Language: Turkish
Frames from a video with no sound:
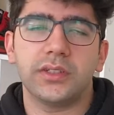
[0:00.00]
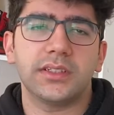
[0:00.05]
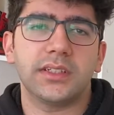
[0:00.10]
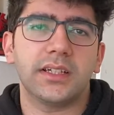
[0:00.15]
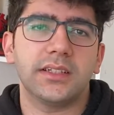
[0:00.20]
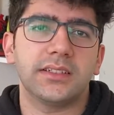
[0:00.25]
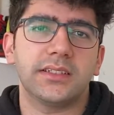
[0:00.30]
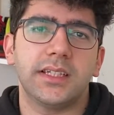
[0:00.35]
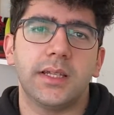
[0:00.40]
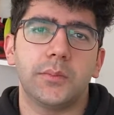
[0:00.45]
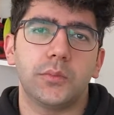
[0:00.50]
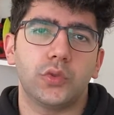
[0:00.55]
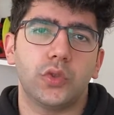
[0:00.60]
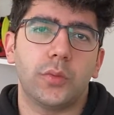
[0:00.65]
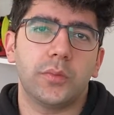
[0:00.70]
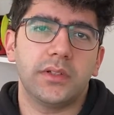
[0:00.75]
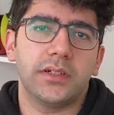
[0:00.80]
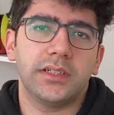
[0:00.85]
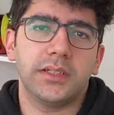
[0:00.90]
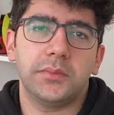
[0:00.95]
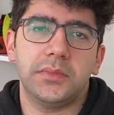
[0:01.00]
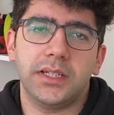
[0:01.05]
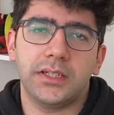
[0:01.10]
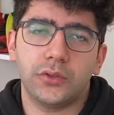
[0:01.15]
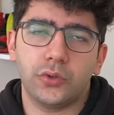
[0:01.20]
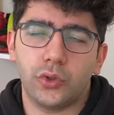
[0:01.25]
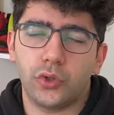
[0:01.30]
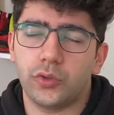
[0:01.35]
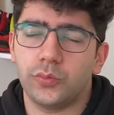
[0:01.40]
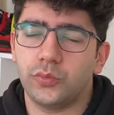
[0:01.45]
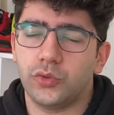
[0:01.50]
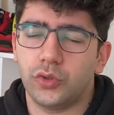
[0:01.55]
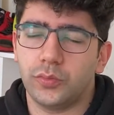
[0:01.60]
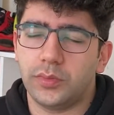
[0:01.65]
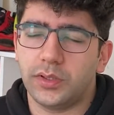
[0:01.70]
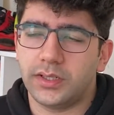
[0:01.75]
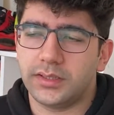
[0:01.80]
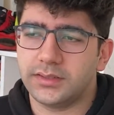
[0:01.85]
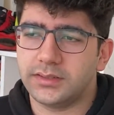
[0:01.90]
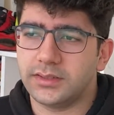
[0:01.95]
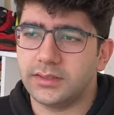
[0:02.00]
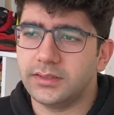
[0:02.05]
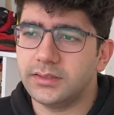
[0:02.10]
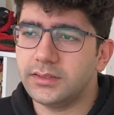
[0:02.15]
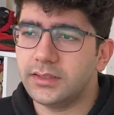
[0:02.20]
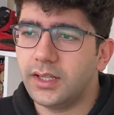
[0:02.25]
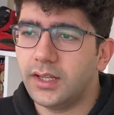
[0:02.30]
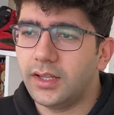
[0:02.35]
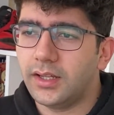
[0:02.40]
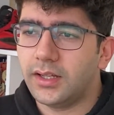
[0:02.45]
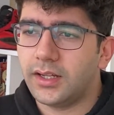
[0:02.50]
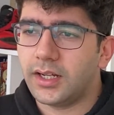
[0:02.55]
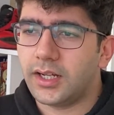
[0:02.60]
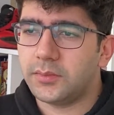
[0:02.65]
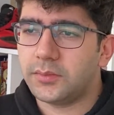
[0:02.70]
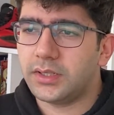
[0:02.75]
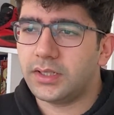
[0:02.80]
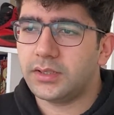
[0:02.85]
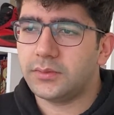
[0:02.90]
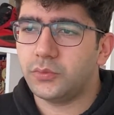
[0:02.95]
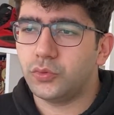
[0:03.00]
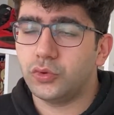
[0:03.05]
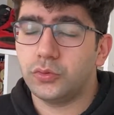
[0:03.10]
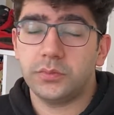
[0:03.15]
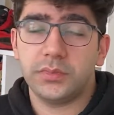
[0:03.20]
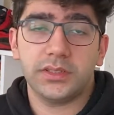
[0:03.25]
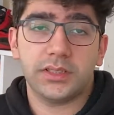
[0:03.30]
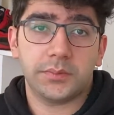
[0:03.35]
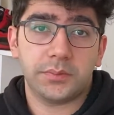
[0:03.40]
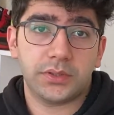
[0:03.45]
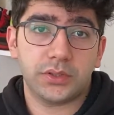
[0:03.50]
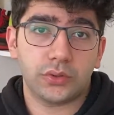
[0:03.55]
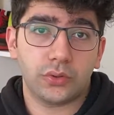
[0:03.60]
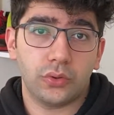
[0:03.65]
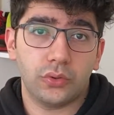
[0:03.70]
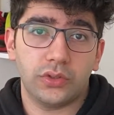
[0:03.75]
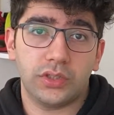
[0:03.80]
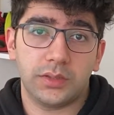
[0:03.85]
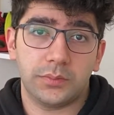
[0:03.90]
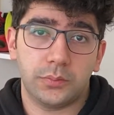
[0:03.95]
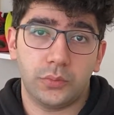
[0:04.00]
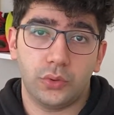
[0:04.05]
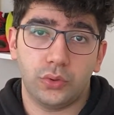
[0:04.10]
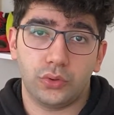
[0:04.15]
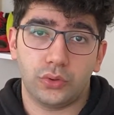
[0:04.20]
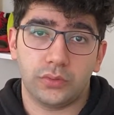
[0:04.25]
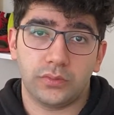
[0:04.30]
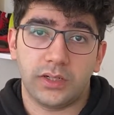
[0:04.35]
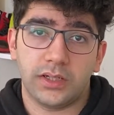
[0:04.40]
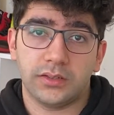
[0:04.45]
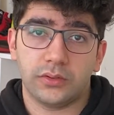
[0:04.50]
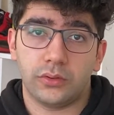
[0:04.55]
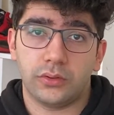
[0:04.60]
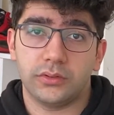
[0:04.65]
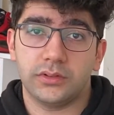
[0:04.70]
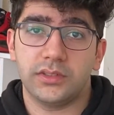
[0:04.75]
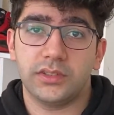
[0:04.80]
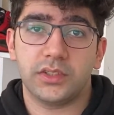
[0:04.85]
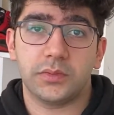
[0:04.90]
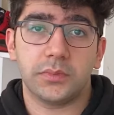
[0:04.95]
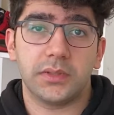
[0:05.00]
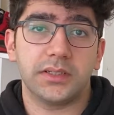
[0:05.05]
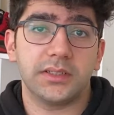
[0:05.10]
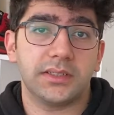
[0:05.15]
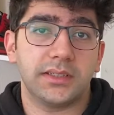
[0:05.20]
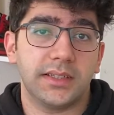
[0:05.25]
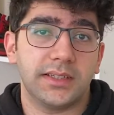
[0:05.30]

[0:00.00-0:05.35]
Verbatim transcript: insan semptomlarını bile görmüyor bu hastalığın. Ama bunun bir de psikolojik boyutu var. Aldrich maç